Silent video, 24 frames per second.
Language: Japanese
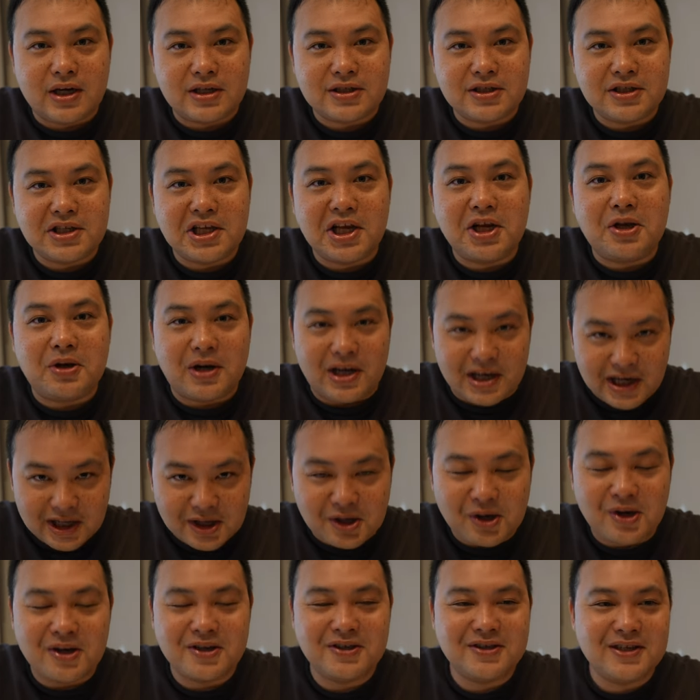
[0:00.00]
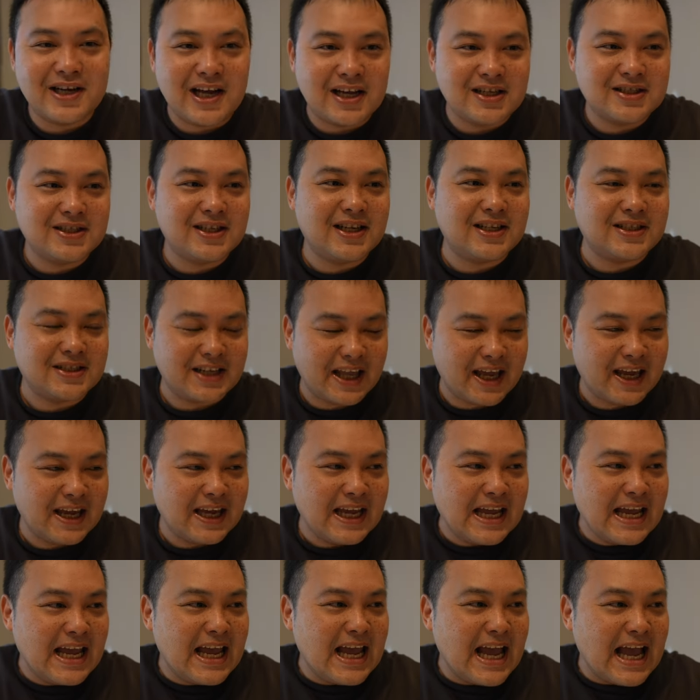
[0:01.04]
が空いてるのかなという感じですね。
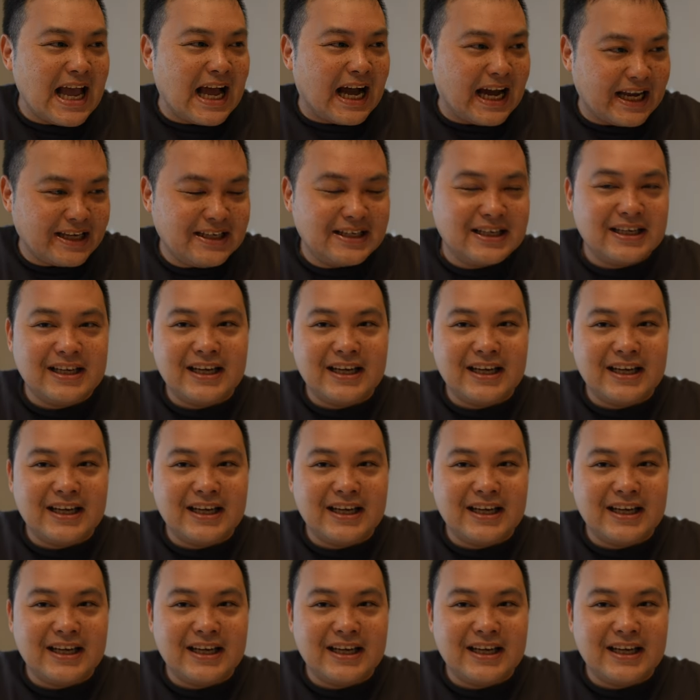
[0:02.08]
はい。